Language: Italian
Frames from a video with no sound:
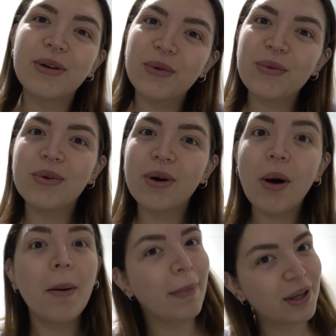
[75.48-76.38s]
non
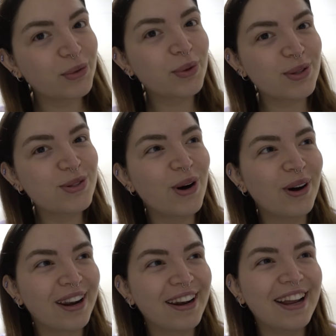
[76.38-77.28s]
uno ma due
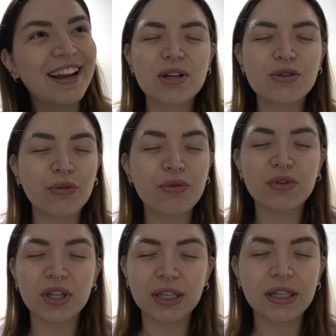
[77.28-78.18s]
giorni
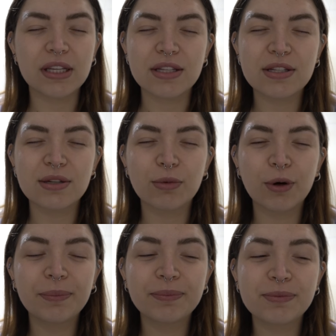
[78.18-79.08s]
soffro
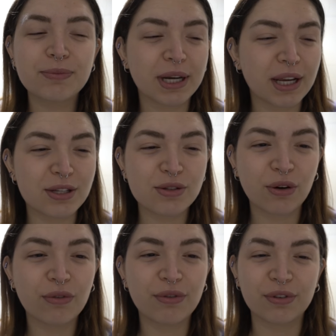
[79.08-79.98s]
tantissimo perché
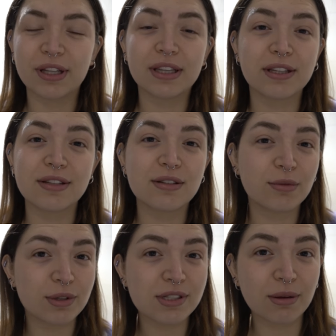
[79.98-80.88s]
soffro
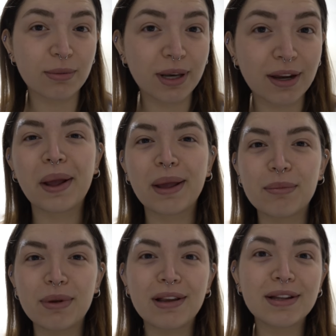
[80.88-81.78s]
tantissimo a sapere che i
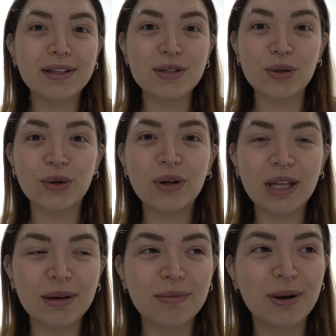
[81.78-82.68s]
biglietti sono
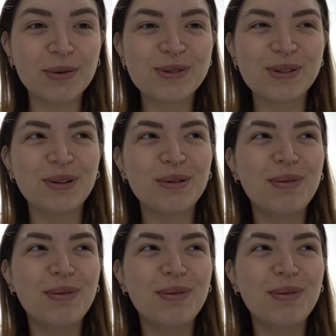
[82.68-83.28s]
lì ma non sono